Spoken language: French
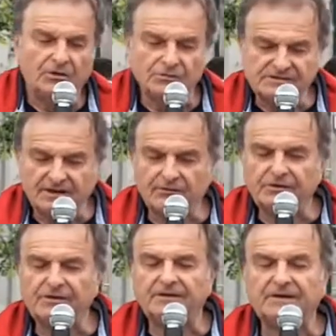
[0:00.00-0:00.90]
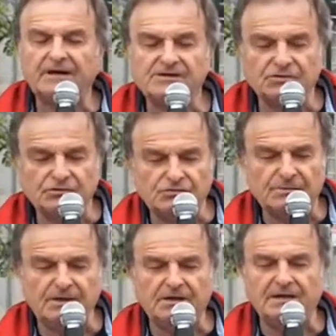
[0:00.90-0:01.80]
Conservons en état les zones
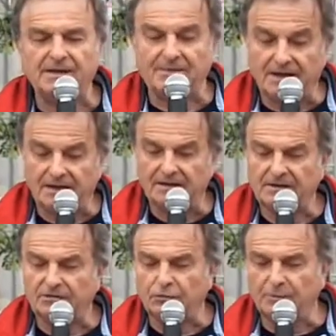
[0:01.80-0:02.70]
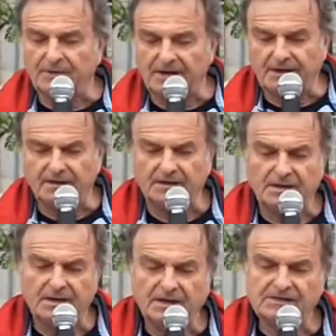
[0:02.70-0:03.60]
humides, les mares, les tourbières,
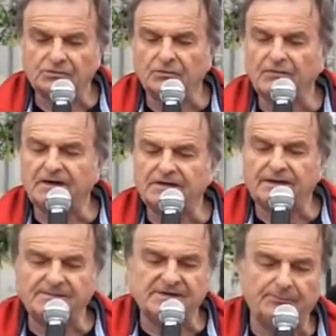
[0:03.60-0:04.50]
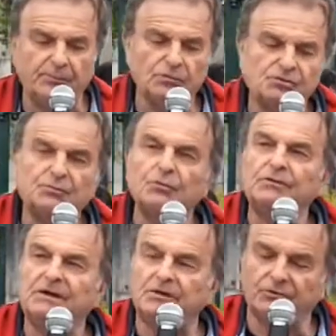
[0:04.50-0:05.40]
qui sont de véritables éponges pour
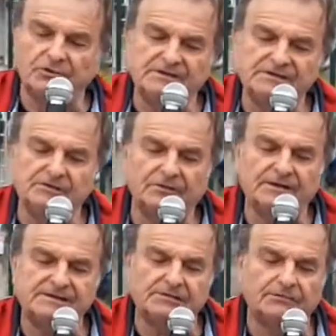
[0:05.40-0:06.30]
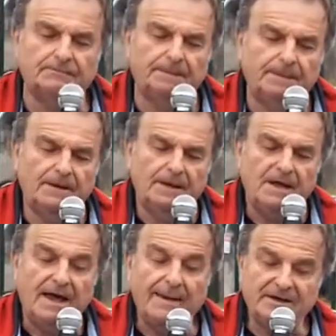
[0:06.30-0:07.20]
lutter contre les inondations.
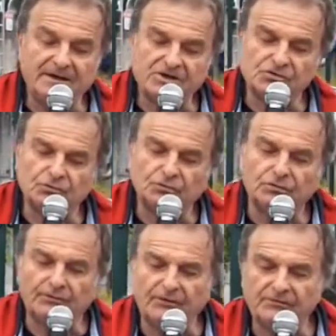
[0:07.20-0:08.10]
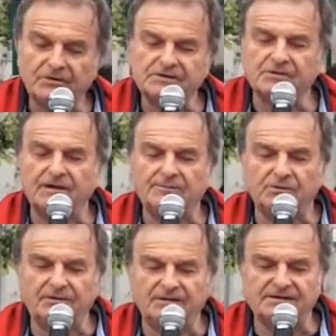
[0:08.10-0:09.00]
Aménageons tout en favorisant la
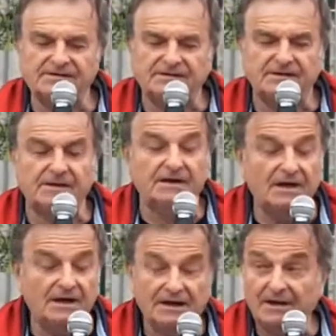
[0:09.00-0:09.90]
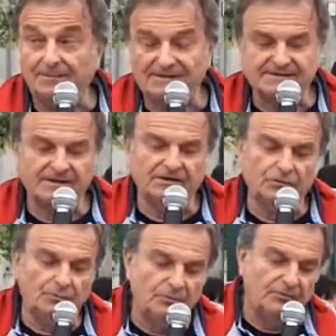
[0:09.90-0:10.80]
biodiversité les bassins
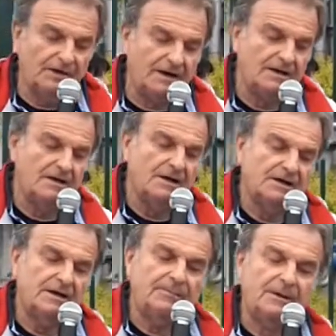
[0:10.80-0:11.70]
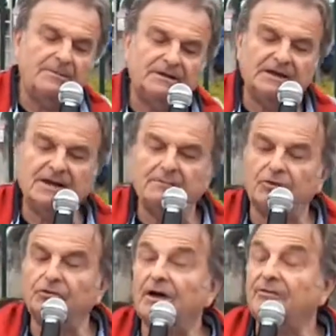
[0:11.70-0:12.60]
d'eau pluviale qui permettent
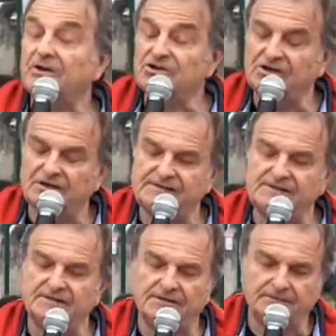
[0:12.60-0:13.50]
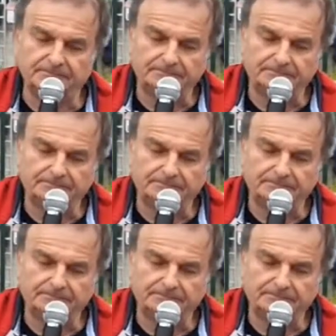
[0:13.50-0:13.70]
également de rafraîchir les cités.